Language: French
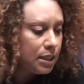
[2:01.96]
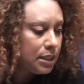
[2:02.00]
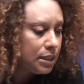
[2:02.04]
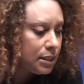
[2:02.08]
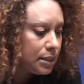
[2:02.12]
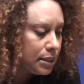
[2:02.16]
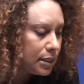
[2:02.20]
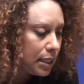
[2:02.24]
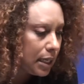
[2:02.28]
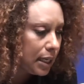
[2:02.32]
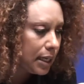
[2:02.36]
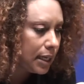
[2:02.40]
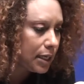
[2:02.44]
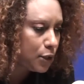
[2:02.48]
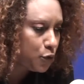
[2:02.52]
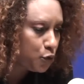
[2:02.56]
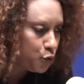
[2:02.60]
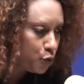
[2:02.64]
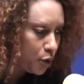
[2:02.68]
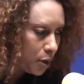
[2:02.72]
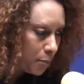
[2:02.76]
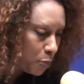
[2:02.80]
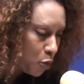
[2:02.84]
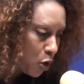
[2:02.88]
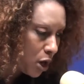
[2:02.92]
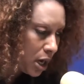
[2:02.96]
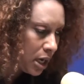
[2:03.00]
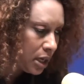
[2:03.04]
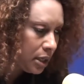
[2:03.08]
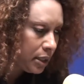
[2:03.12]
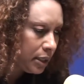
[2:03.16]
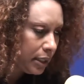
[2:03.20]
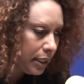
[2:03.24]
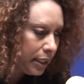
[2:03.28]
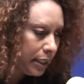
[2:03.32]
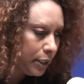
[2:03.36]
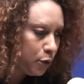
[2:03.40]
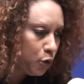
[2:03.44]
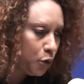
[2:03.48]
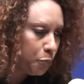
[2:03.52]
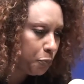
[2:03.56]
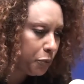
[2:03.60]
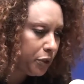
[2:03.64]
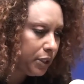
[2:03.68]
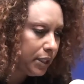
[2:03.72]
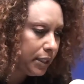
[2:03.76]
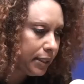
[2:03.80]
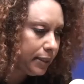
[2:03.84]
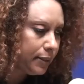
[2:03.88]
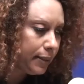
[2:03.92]
Ça rassure moi, et
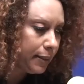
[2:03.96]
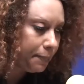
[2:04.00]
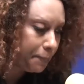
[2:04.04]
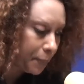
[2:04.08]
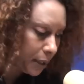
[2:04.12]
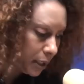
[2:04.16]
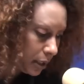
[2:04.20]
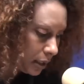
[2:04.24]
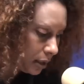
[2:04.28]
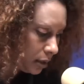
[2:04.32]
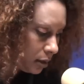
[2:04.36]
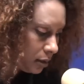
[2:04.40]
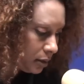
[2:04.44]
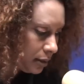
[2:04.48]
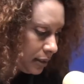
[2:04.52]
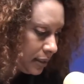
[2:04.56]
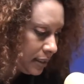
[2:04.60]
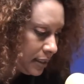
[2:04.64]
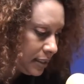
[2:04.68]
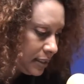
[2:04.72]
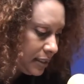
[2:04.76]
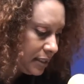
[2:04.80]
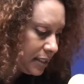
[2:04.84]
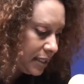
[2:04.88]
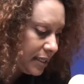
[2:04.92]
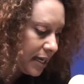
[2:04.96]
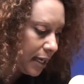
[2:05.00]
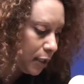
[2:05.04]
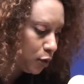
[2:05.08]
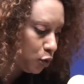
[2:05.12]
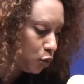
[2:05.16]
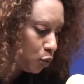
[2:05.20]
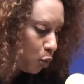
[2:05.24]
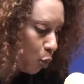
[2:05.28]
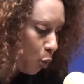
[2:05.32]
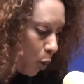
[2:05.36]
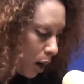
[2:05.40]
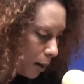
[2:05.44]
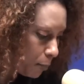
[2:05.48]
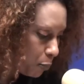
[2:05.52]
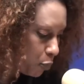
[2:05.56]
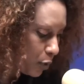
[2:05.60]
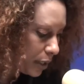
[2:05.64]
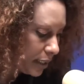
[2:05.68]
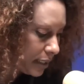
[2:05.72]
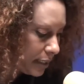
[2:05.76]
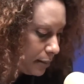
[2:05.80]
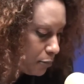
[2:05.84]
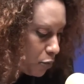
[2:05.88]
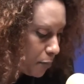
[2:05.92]
depuis les départ tu as trois
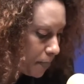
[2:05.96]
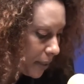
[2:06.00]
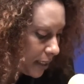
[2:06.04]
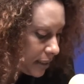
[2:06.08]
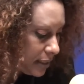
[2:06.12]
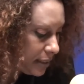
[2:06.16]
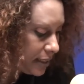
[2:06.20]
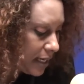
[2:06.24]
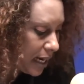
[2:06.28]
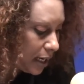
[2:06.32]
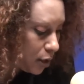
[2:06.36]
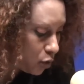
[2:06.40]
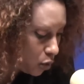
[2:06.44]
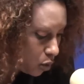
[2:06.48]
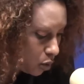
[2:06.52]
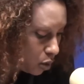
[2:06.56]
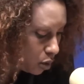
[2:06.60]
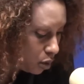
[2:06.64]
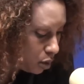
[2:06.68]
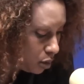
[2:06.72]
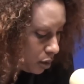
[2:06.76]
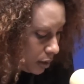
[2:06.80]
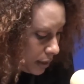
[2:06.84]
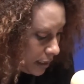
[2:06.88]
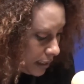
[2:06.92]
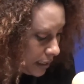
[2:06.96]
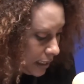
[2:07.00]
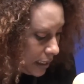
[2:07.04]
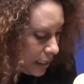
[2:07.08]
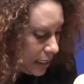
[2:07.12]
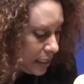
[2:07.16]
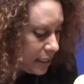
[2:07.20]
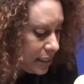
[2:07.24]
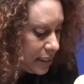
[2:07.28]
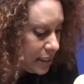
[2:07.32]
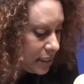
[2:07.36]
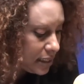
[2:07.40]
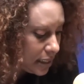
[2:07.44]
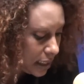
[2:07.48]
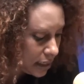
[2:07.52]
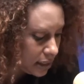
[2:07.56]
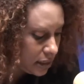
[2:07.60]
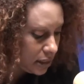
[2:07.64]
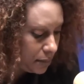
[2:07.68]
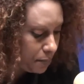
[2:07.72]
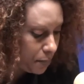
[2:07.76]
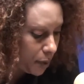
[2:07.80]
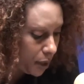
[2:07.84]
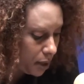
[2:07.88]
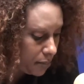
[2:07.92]
points qui m'ont parti d'accord et ça,
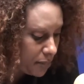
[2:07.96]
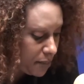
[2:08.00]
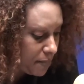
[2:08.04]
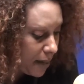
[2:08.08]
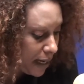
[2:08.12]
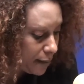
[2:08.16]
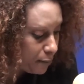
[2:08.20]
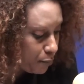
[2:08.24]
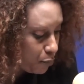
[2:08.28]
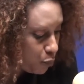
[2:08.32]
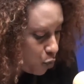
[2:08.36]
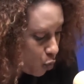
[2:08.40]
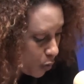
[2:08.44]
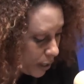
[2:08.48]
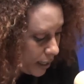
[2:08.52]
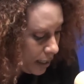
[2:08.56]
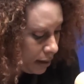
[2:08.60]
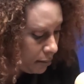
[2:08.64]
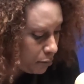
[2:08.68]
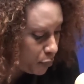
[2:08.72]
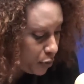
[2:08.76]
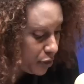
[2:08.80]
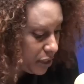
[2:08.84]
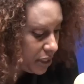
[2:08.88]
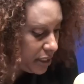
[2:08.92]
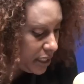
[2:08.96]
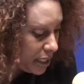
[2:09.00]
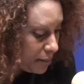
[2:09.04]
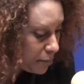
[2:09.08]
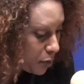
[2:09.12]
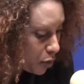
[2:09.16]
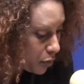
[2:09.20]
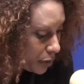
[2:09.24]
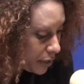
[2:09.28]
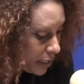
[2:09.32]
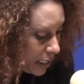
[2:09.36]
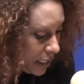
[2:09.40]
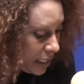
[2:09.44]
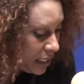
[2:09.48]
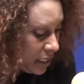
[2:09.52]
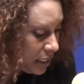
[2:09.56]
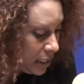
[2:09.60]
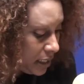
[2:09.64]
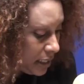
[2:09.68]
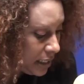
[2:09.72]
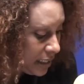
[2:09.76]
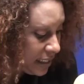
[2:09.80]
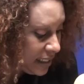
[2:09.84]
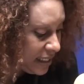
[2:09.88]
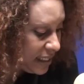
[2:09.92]
tu parles ban point, me tu demandé
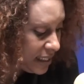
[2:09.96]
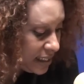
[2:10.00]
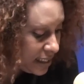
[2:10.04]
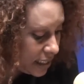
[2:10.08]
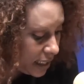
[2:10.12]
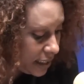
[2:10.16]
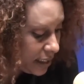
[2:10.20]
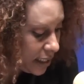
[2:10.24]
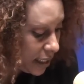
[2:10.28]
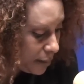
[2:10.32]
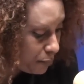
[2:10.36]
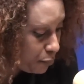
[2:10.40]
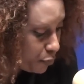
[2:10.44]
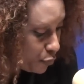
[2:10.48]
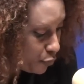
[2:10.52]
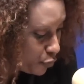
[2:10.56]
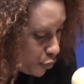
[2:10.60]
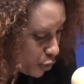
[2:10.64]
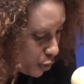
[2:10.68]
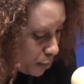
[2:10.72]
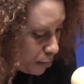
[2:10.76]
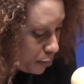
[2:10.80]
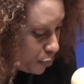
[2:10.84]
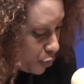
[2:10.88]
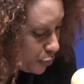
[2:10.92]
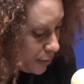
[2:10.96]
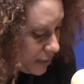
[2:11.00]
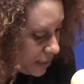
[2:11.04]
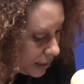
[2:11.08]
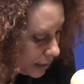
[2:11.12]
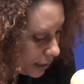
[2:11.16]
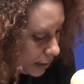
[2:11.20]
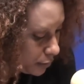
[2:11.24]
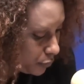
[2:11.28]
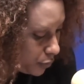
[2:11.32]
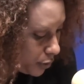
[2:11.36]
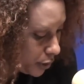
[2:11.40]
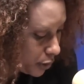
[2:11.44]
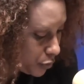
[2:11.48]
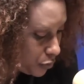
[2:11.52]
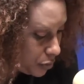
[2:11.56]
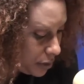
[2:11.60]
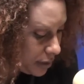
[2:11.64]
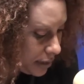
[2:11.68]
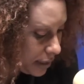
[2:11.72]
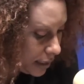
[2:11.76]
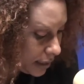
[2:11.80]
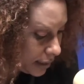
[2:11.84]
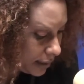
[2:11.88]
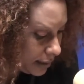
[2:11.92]
qui s'en a pour nom le directeur
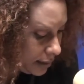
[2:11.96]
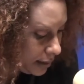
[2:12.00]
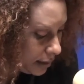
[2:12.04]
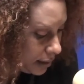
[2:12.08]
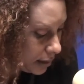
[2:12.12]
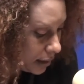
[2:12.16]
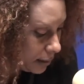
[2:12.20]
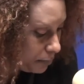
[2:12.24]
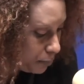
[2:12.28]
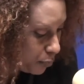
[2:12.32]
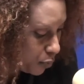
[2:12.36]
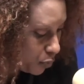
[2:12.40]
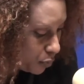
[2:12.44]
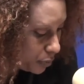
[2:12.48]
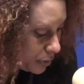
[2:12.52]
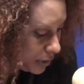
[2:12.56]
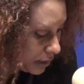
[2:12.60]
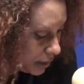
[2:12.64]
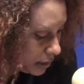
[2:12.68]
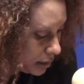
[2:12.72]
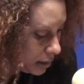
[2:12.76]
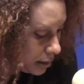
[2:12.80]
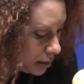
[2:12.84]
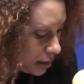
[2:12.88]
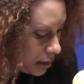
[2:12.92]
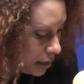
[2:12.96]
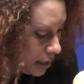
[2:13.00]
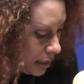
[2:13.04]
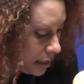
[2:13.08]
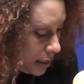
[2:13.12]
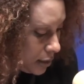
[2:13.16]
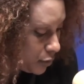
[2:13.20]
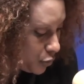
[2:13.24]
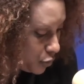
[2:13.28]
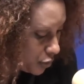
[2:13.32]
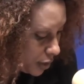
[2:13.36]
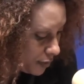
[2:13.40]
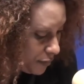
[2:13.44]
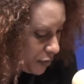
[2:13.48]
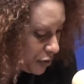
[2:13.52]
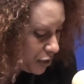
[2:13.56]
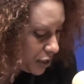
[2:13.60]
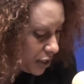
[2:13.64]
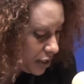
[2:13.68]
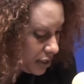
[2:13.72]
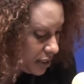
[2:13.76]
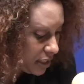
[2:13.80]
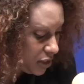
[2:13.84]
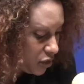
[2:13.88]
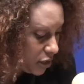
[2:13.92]
d'Intégrité Reporting Services
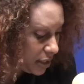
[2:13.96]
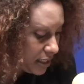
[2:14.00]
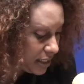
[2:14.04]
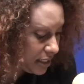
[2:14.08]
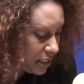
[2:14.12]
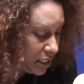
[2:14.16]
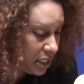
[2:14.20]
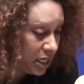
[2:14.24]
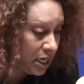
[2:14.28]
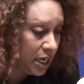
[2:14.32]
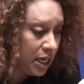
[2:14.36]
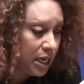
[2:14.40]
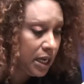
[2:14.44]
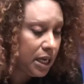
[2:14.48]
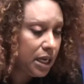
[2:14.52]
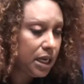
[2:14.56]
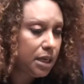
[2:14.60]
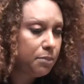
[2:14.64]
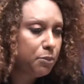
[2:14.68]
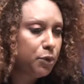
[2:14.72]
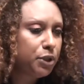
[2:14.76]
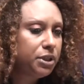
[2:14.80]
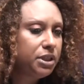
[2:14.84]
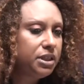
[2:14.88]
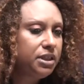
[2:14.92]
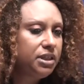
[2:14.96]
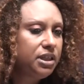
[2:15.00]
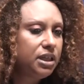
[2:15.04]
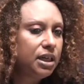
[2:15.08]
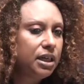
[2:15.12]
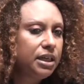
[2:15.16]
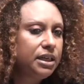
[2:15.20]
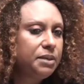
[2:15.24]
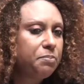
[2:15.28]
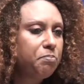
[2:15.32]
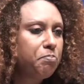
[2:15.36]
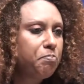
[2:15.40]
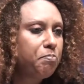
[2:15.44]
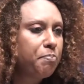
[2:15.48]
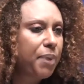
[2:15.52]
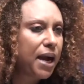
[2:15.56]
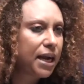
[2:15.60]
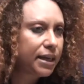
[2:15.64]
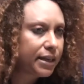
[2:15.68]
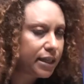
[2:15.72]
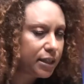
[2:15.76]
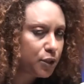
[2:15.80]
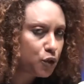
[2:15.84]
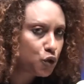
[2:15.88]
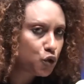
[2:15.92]
Agency et me dit il pas
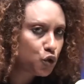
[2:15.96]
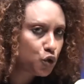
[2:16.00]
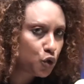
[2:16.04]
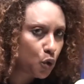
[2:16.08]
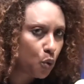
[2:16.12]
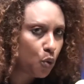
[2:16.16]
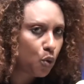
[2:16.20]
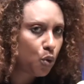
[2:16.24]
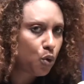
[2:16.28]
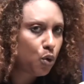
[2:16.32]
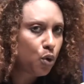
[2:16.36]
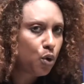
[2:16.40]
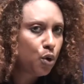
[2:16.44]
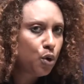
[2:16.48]
question